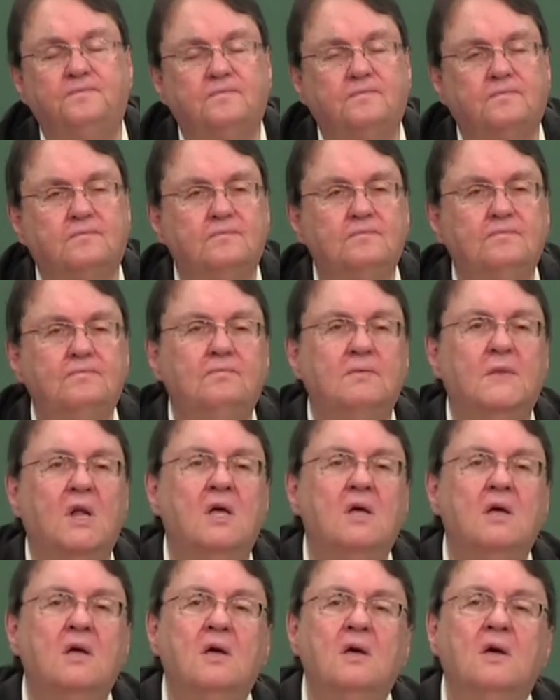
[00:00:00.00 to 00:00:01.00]

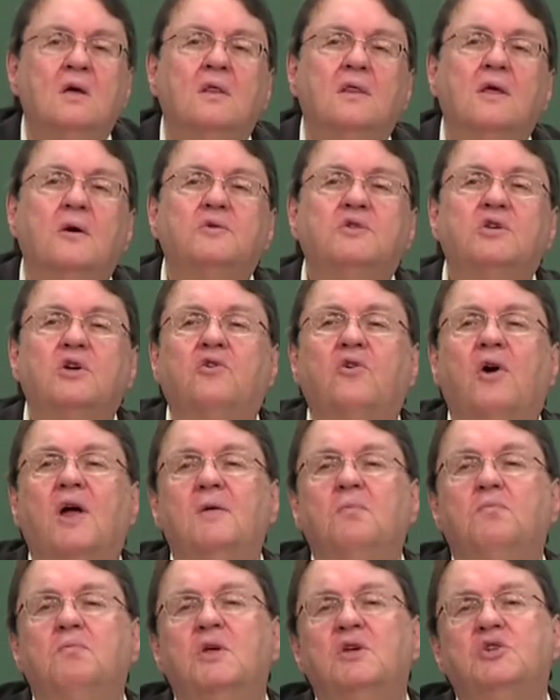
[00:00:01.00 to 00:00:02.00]
чернокожий человек,
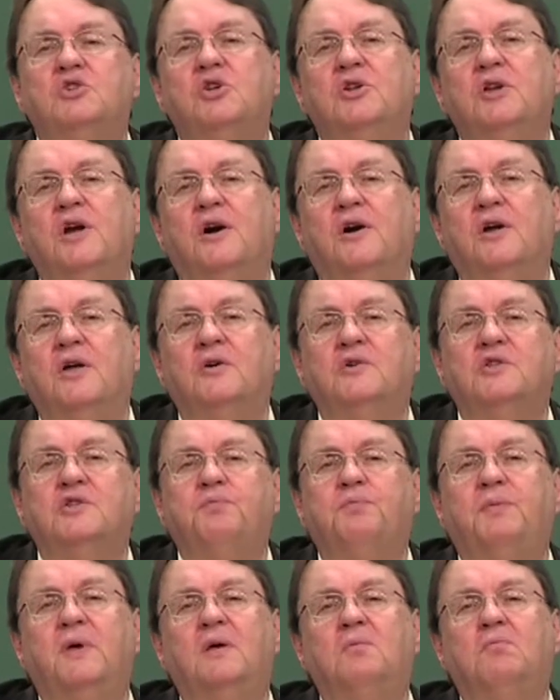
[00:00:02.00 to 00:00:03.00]
человек, который
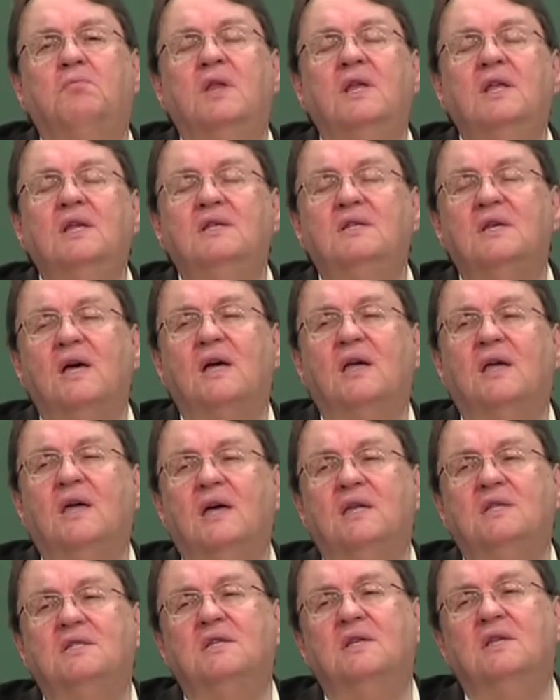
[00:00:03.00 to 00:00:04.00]
был
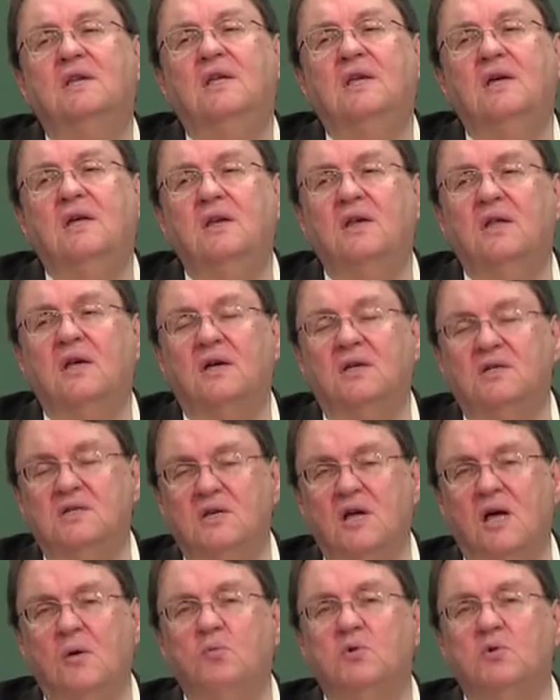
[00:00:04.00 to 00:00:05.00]
совоспитанником Ирода.